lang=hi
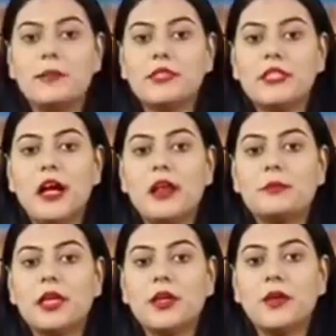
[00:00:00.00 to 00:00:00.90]
नमस्कार
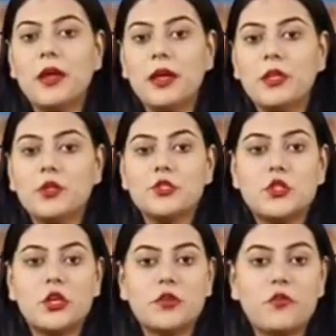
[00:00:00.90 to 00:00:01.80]
आप देख रहे हैं
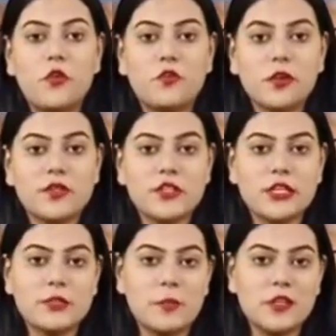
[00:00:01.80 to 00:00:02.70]
न्यूज 24
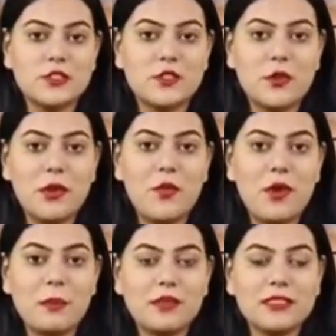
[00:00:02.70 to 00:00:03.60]
फर्स्ट एक्सप्रेस और मैं
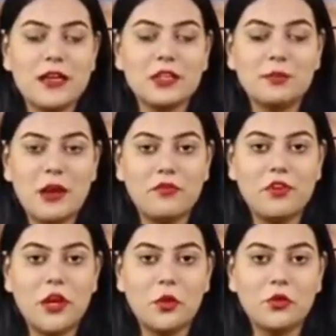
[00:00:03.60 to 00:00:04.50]
हूं आपके साथ
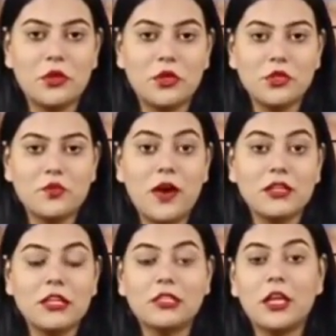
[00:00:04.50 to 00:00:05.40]
मानवी ठाकुर
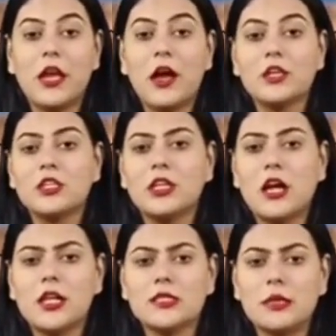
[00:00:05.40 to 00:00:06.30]
शुरुआत करते हैं आज
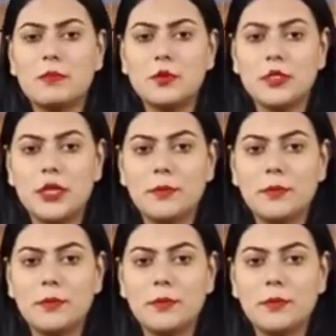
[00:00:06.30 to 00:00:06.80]
की खास खबरों